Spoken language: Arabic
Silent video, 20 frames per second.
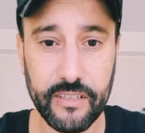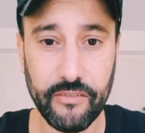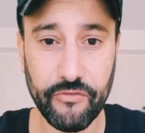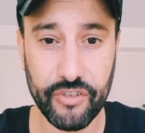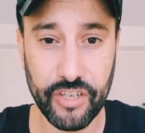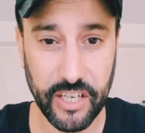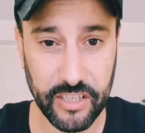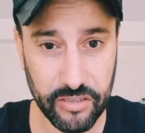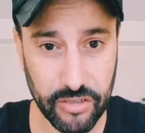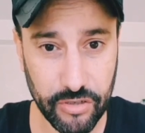
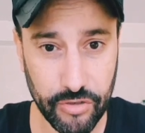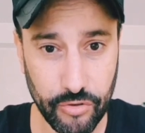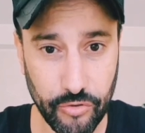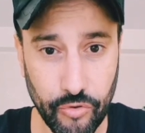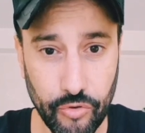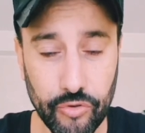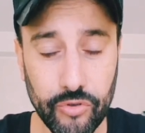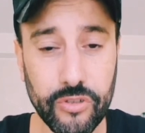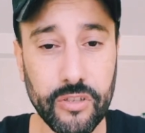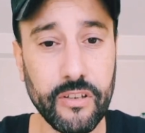في شهر
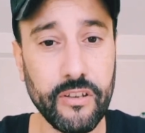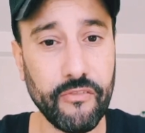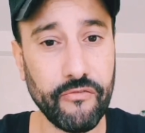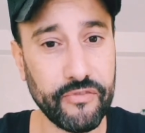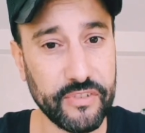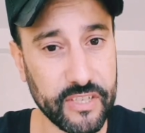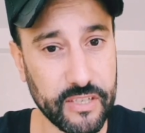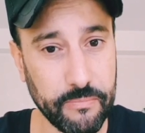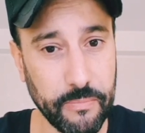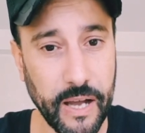سعود في
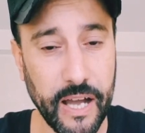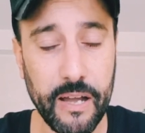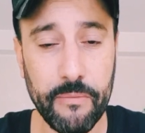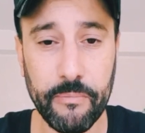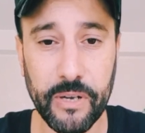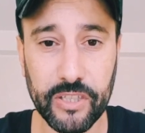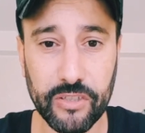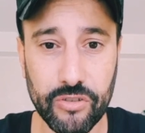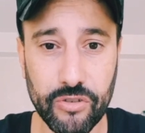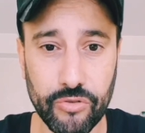الصباح
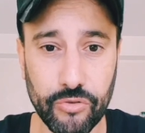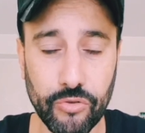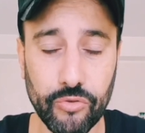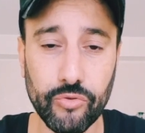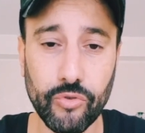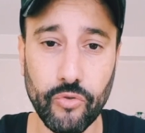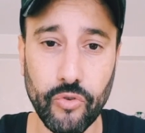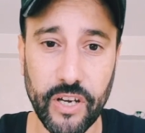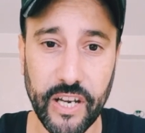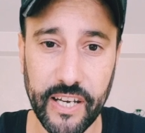مع
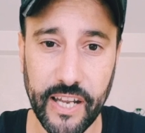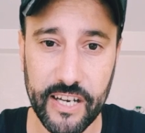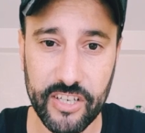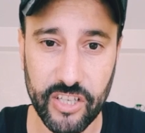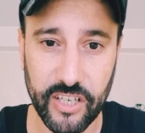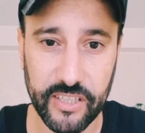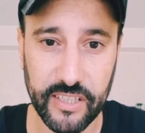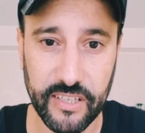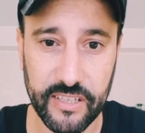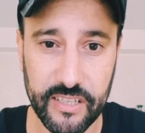9 ولا
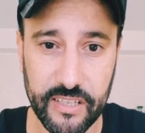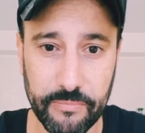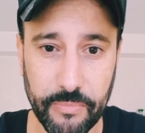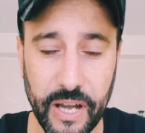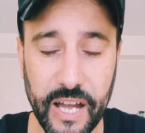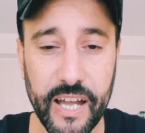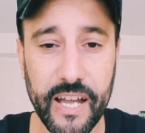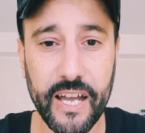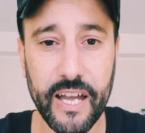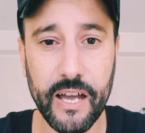10 ديال
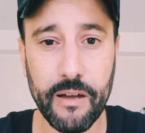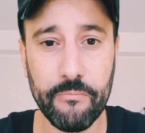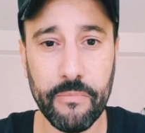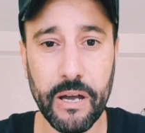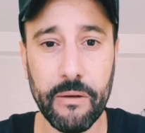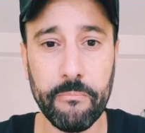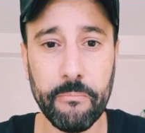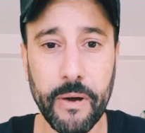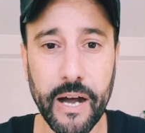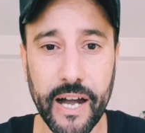الصباح
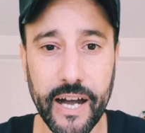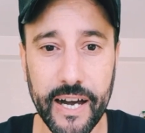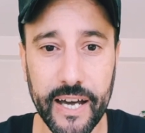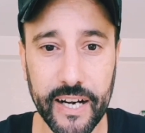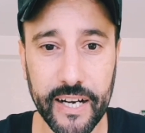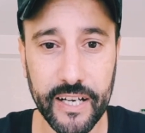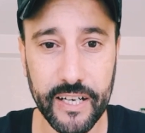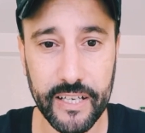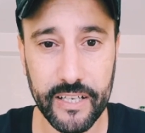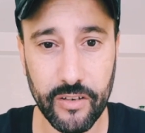امام
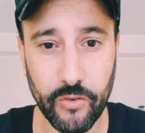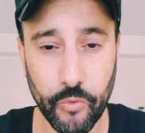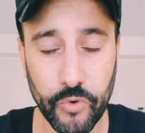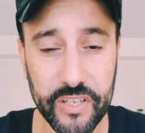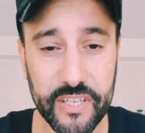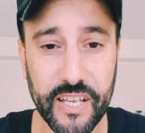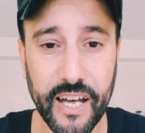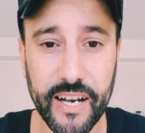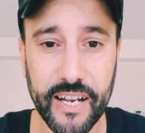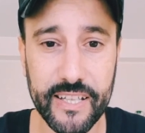مقر
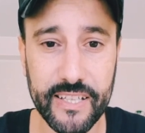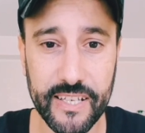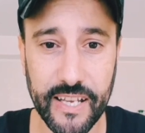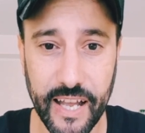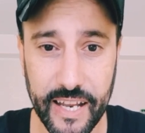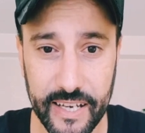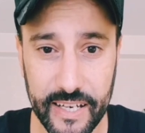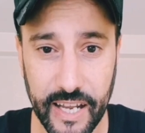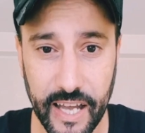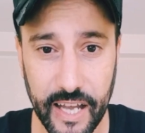وزاره
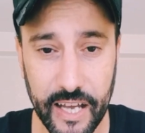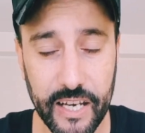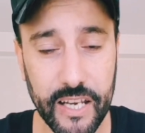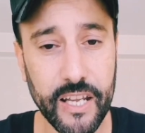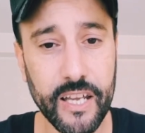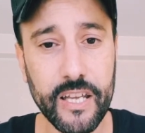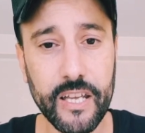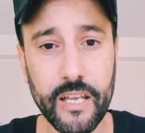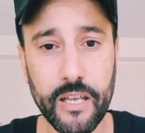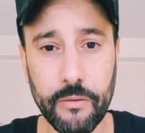النقل
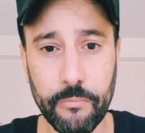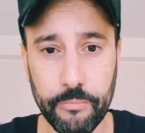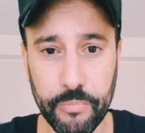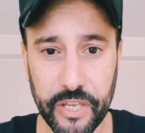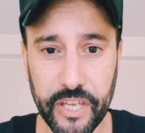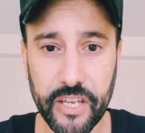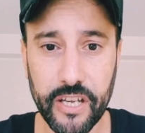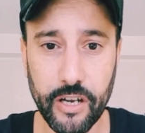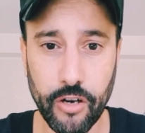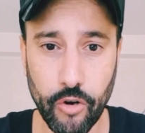
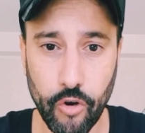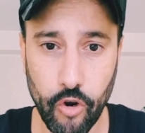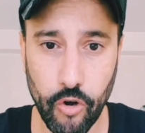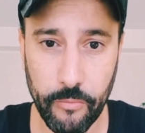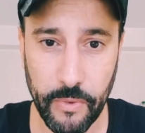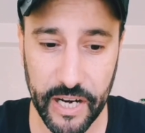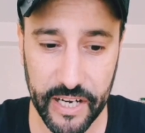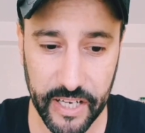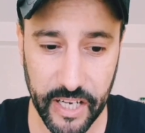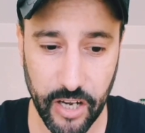
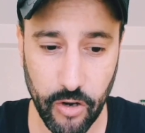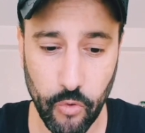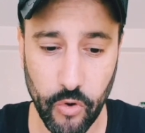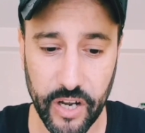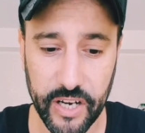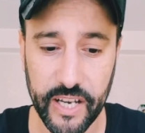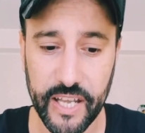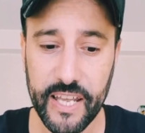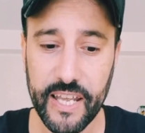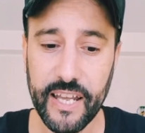بروما
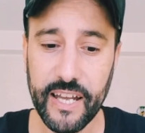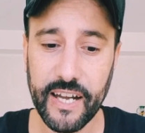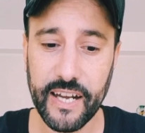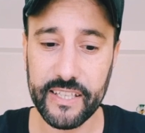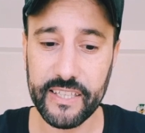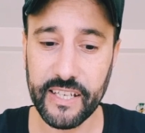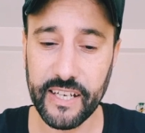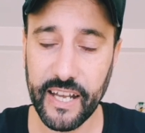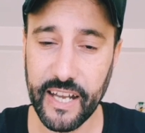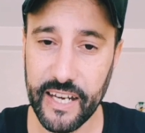الاخوان
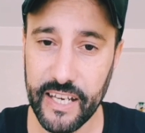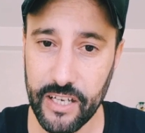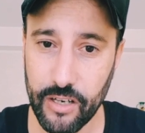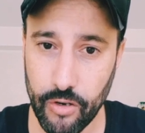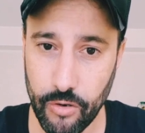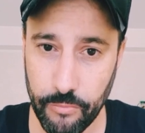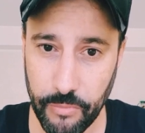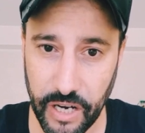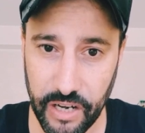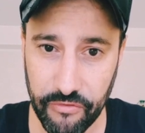غادي
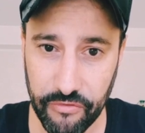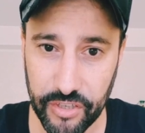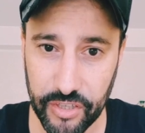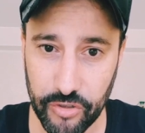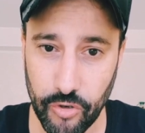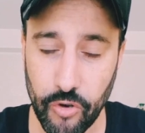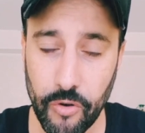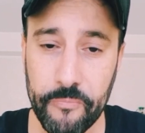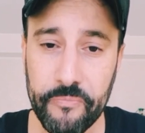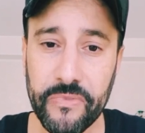نخليكم مع
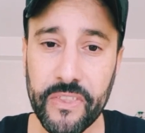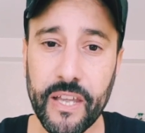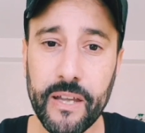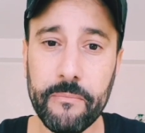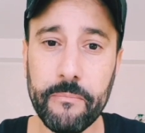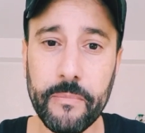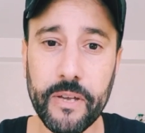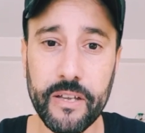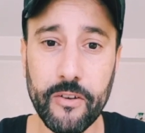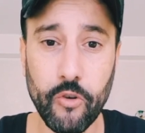الفيديو
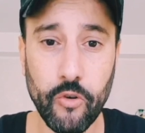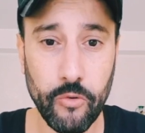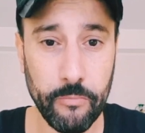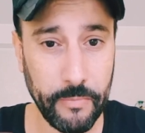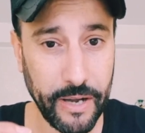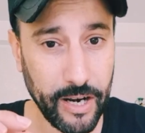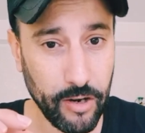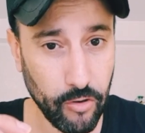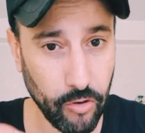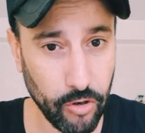
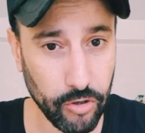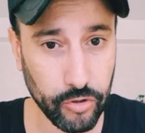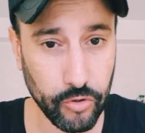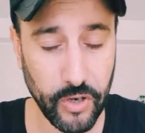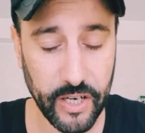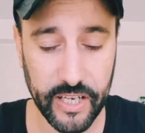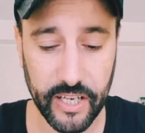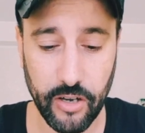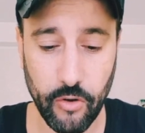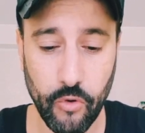ومع
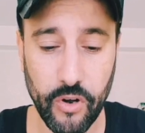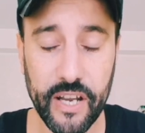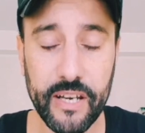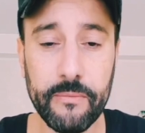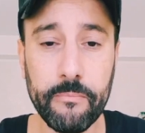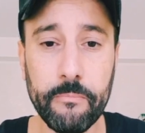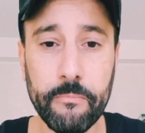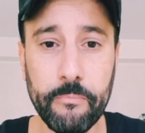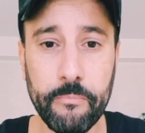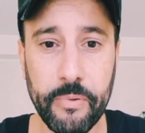الاوديو الاخوان
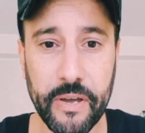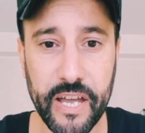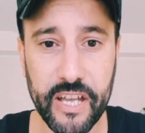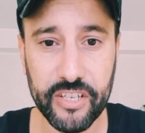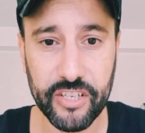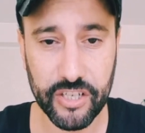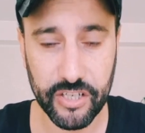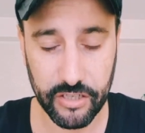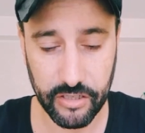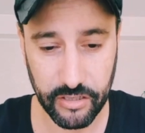
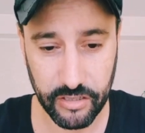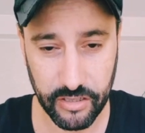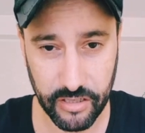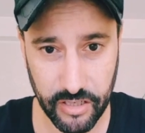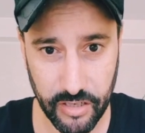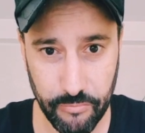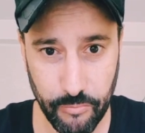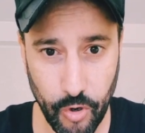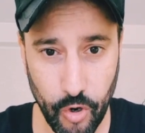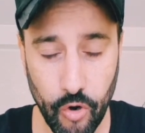باش
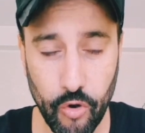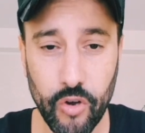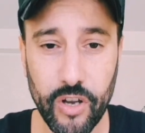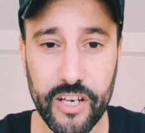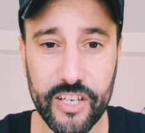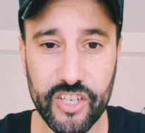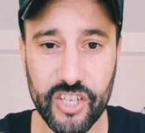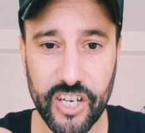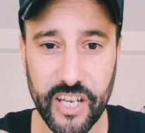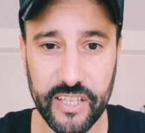تسمعوا
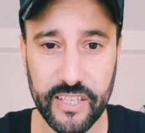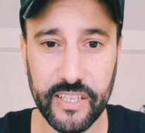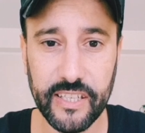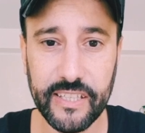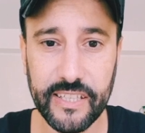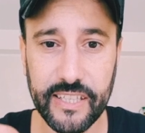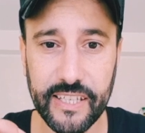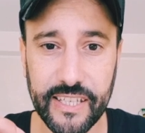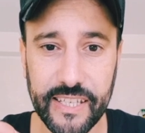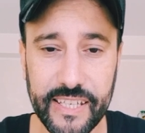
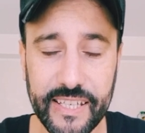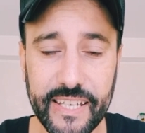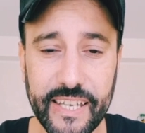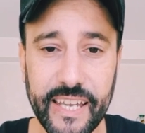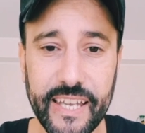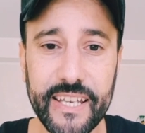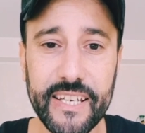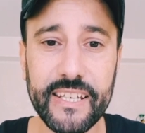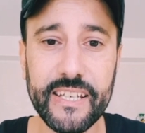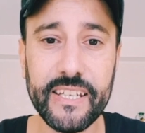الجديد اللي
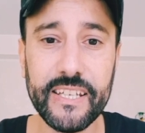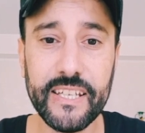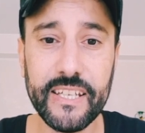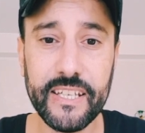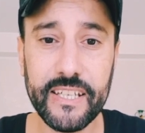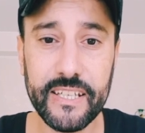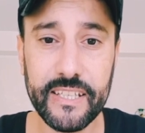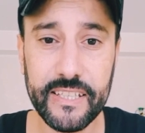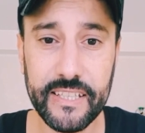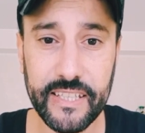كاين
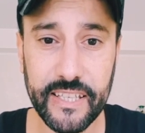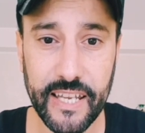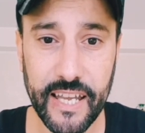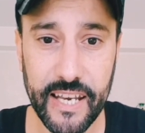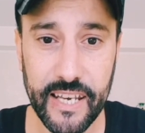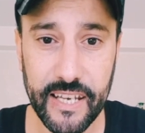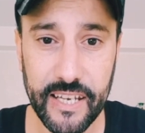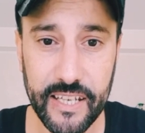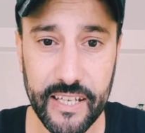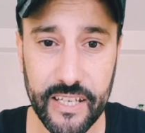
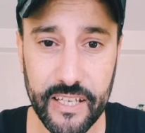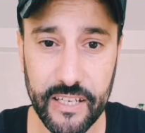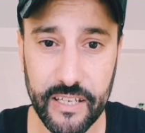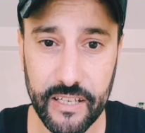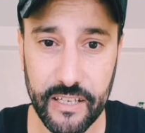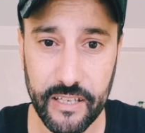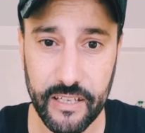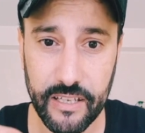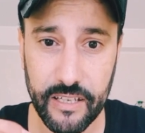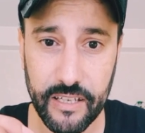ديال
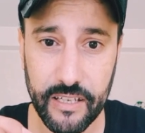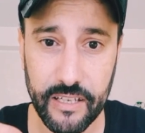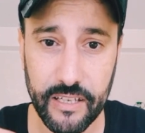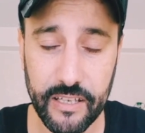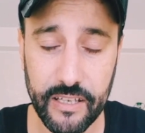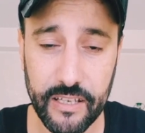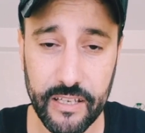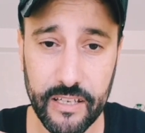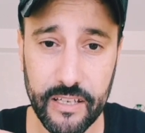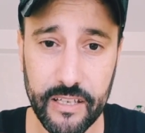
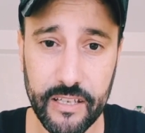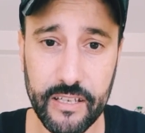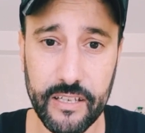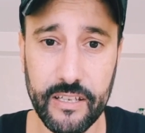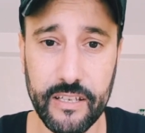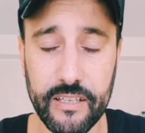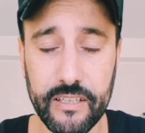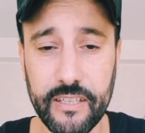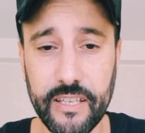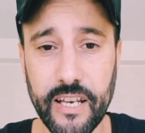
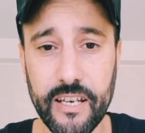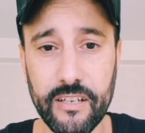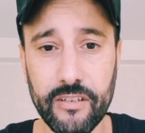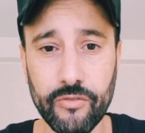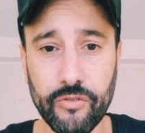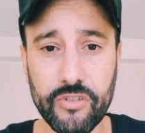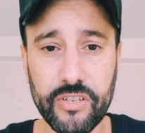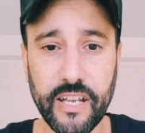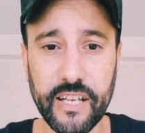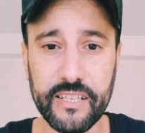آه،
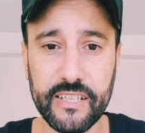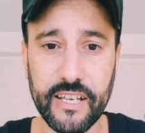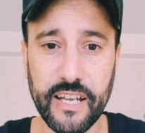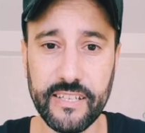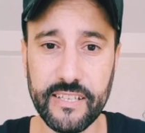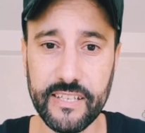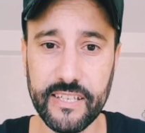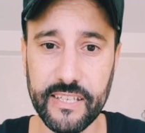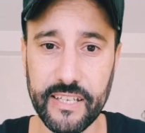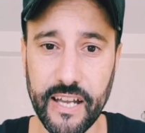ديال نسخه
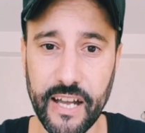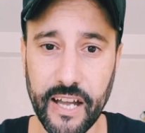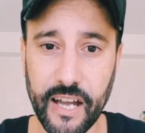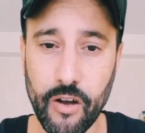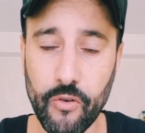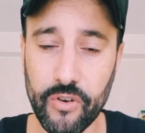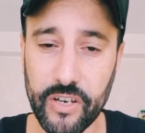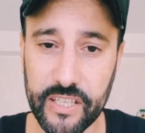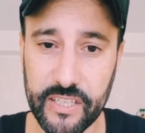السياقه ولا